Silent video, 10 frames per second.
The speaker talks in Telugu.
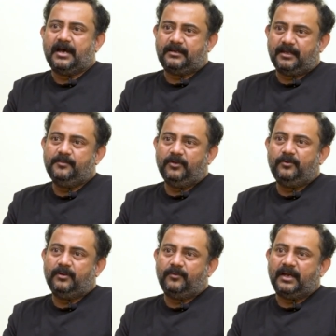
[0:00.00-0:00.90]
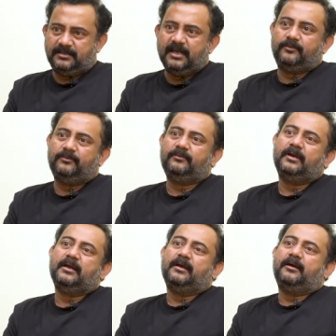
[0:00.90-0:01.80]
ఆ టైంలో ఉన్న అజ్ఞానం
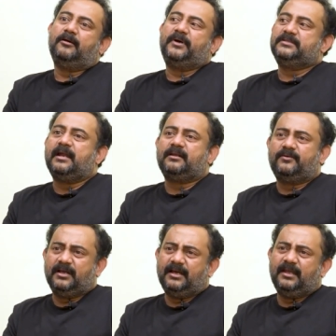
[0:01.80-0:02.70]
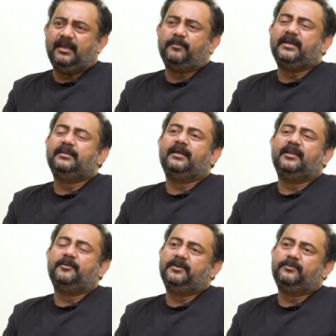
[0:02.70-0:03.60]
పద్యనాటకం అనగానే మైకి దగ్గర
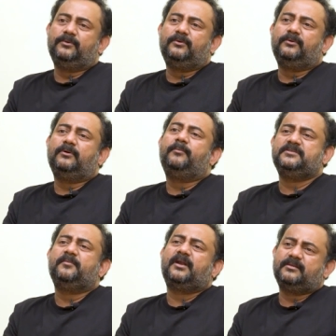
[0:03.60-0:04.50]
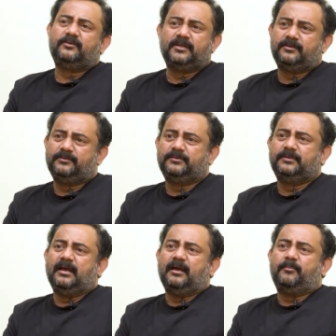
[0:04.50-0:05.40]
నిలబడి ఓహో పద్యం ఆడుతూ ఉంటారు
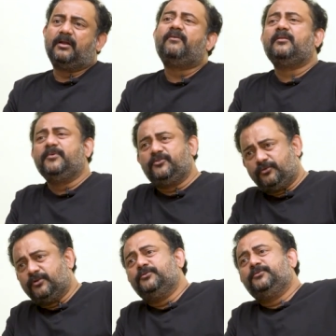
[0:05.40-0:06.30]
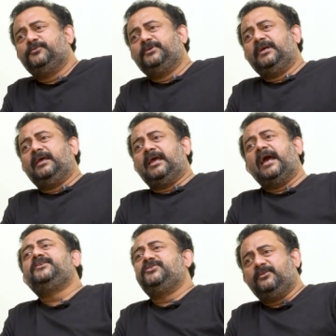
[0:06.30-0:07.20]
పర్ఫార్మెన్స్ ఉండదు
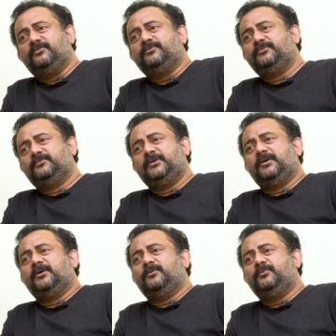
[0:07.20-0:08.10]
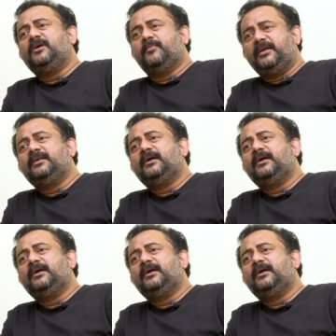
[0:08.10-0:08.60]
యాక్ట్ చేయరు ఊరికి మైకి